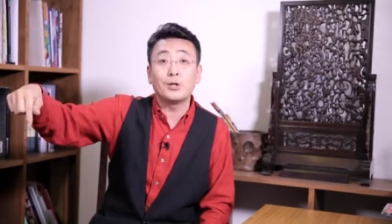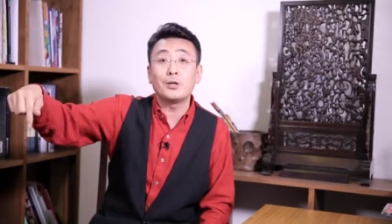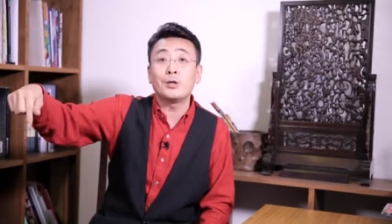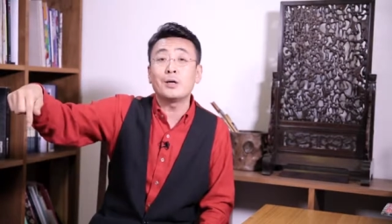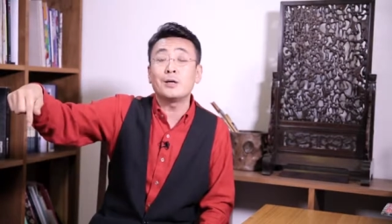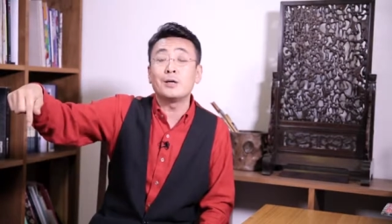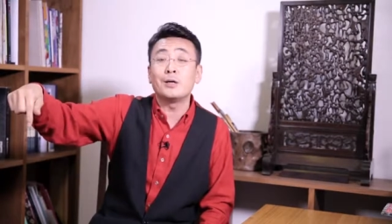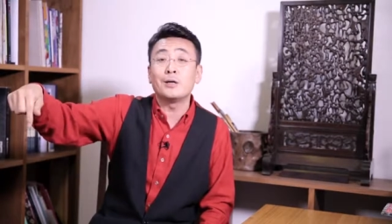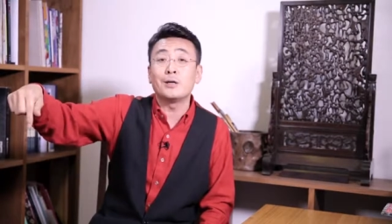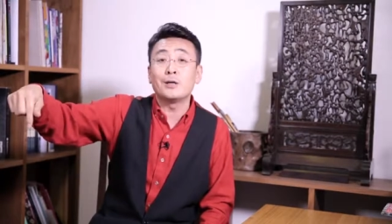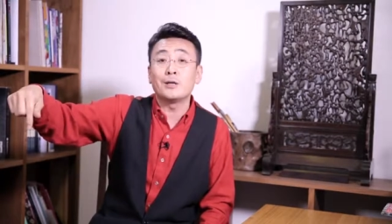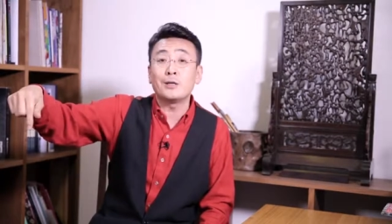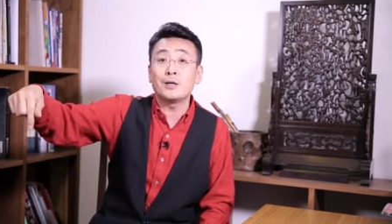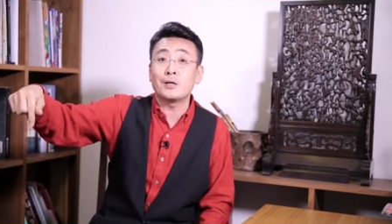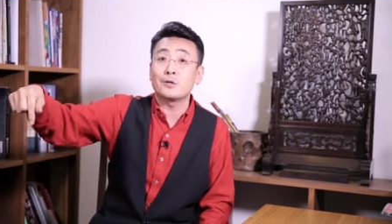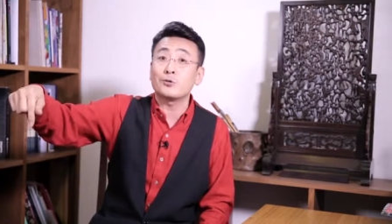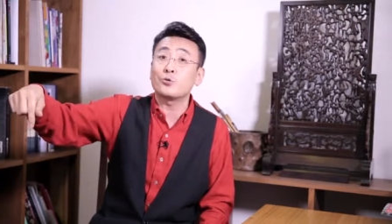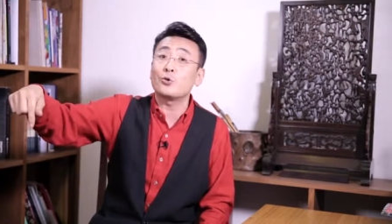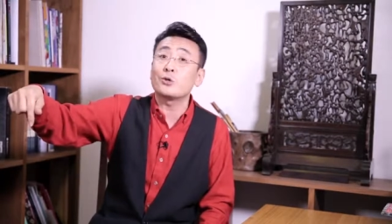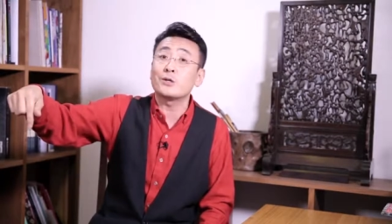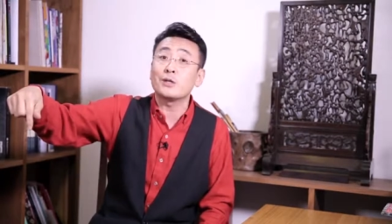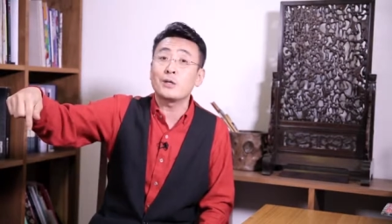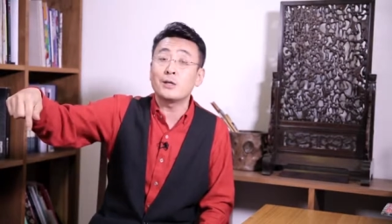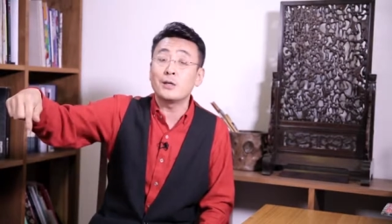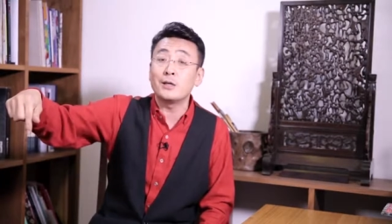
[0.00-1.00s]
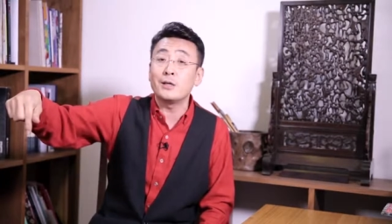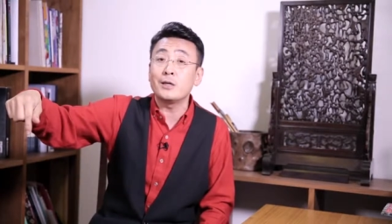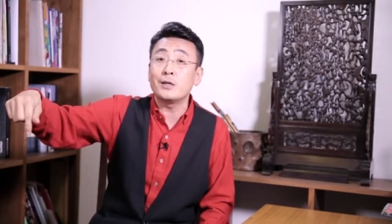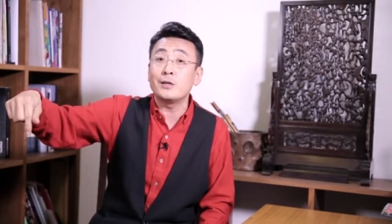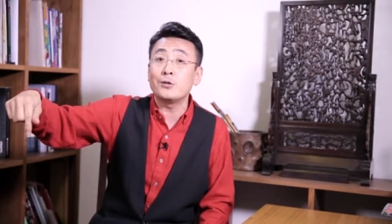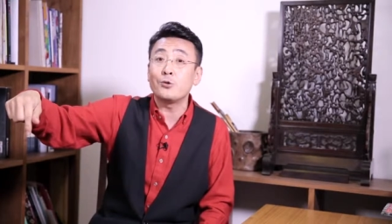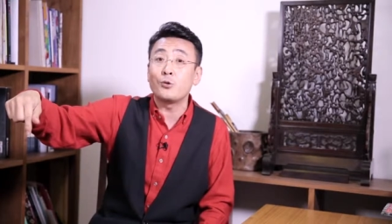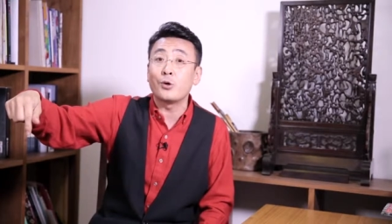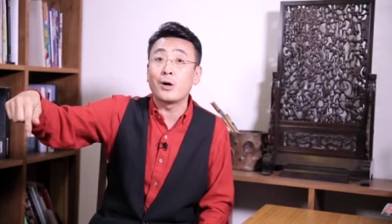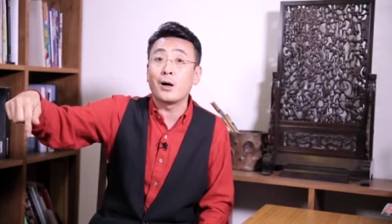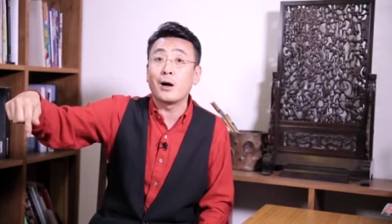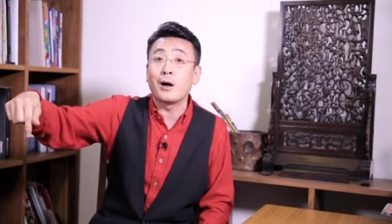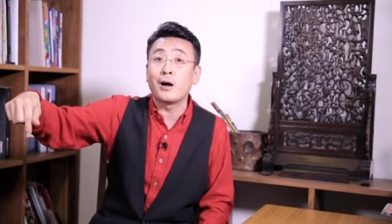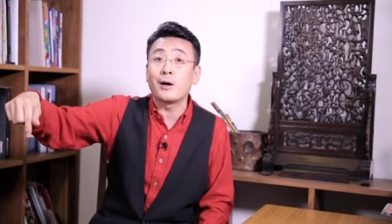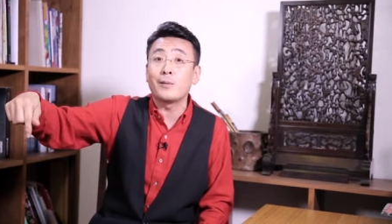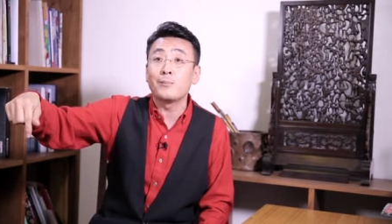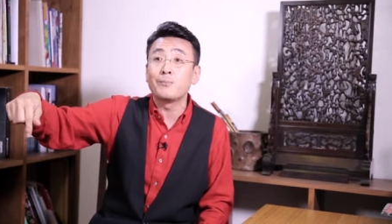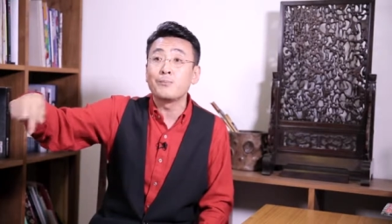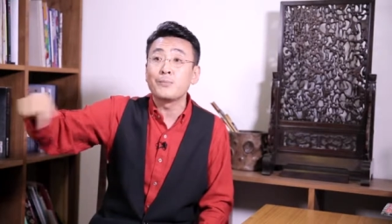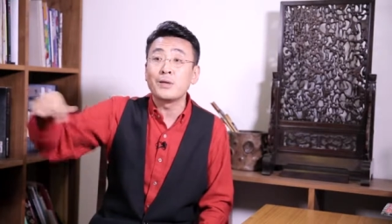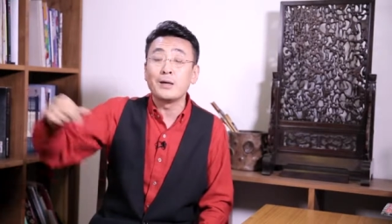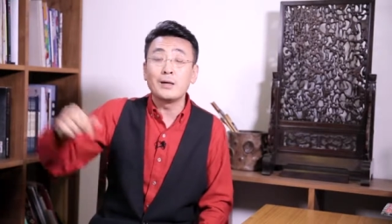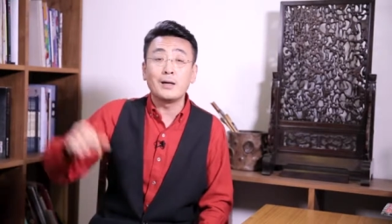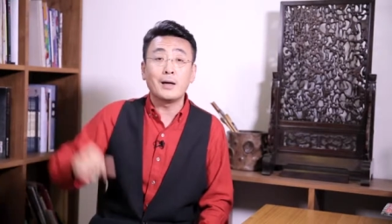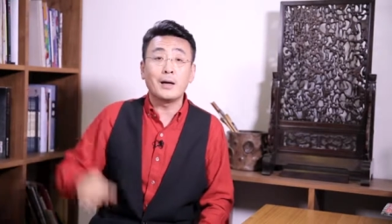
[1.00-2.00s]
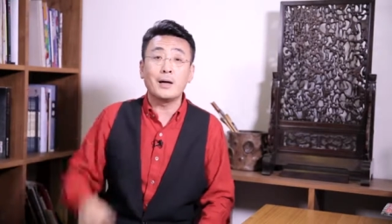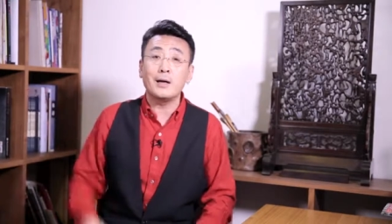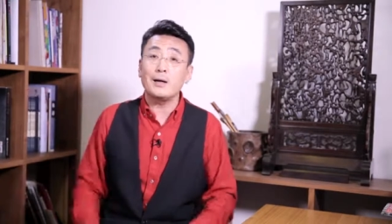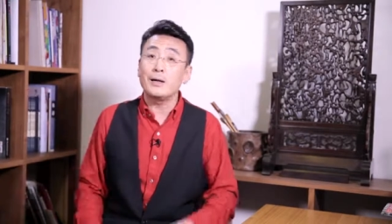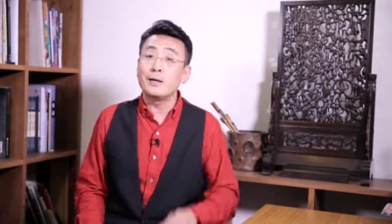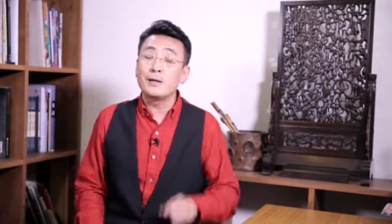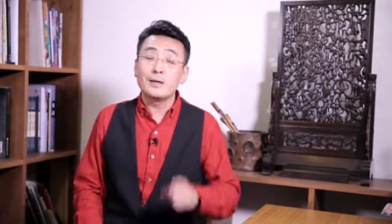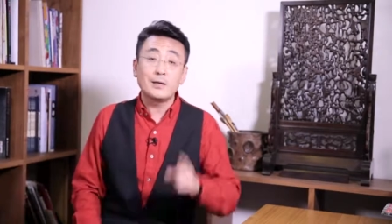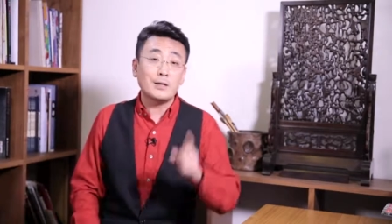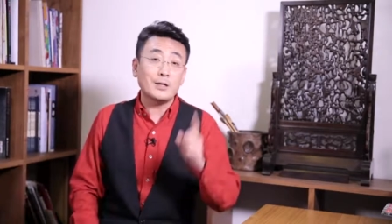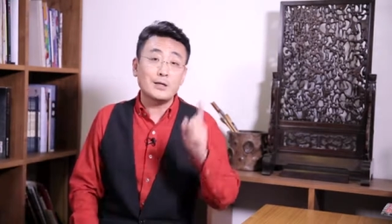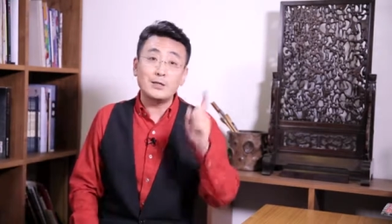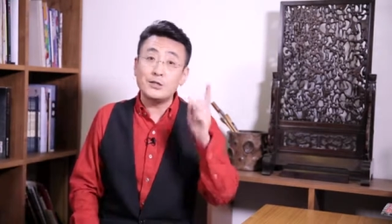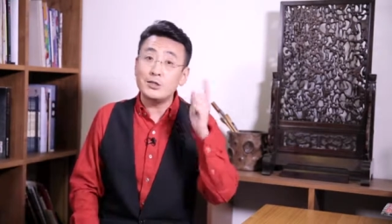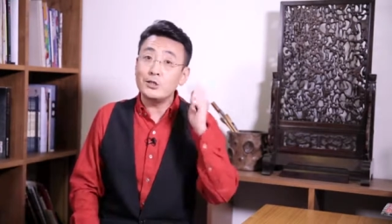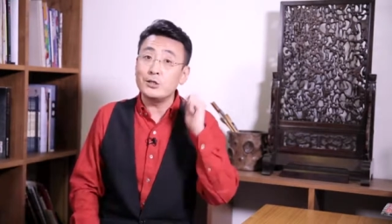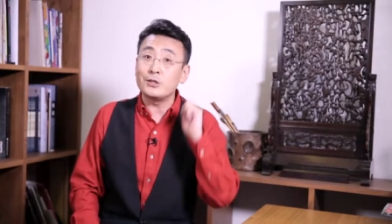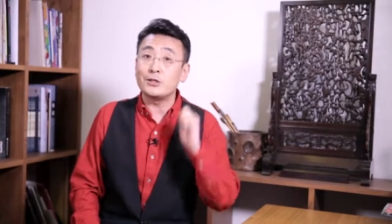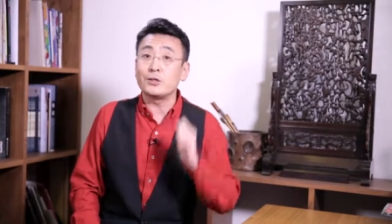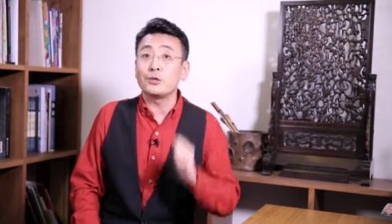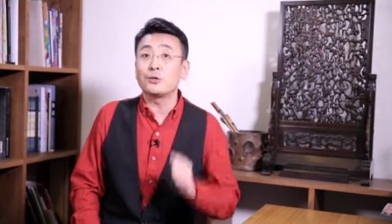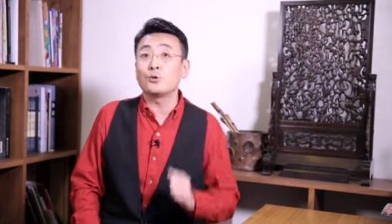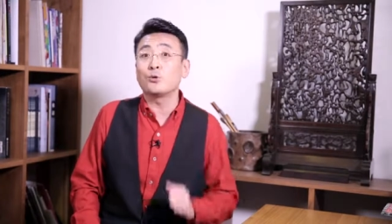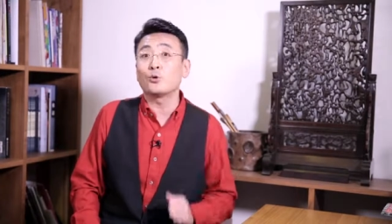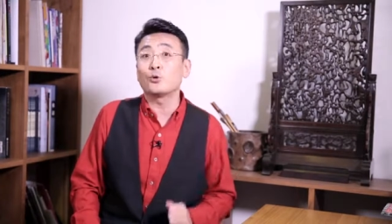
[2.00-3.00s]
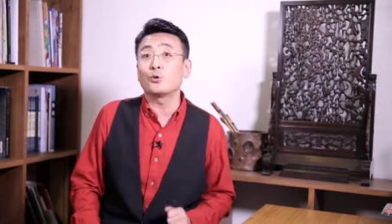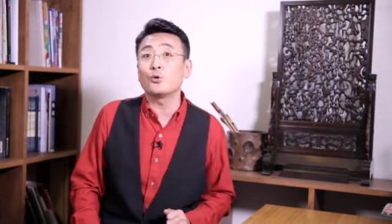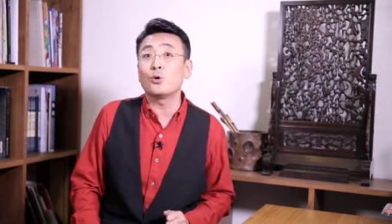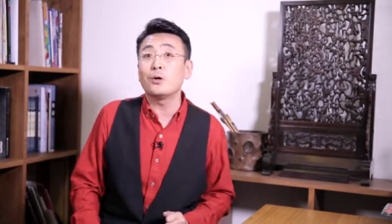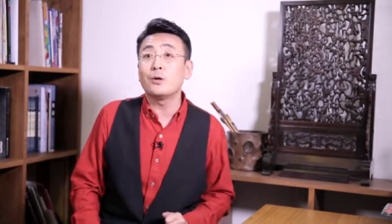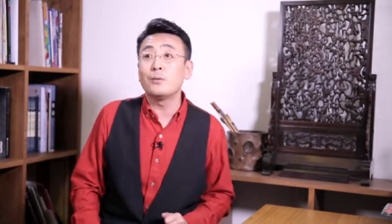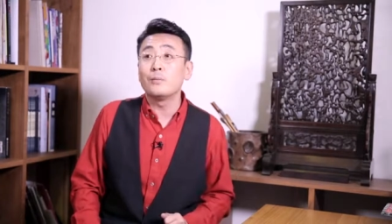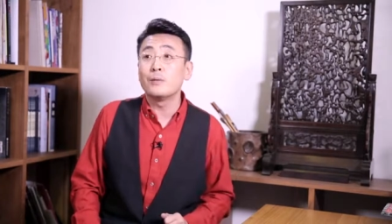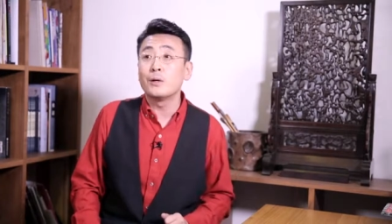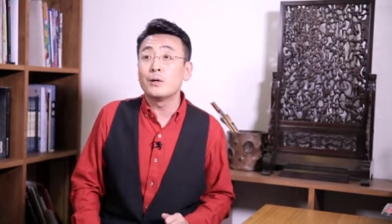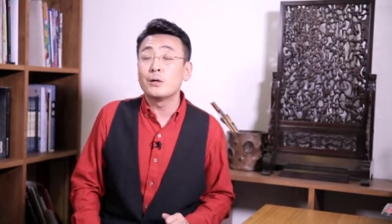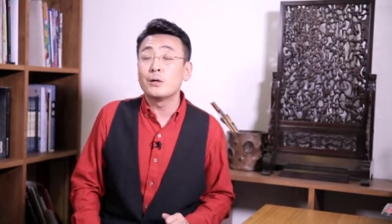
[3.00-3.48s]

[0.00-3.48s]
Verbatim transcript: 一个也做这个一个女孩儿，哎，跟记者就说，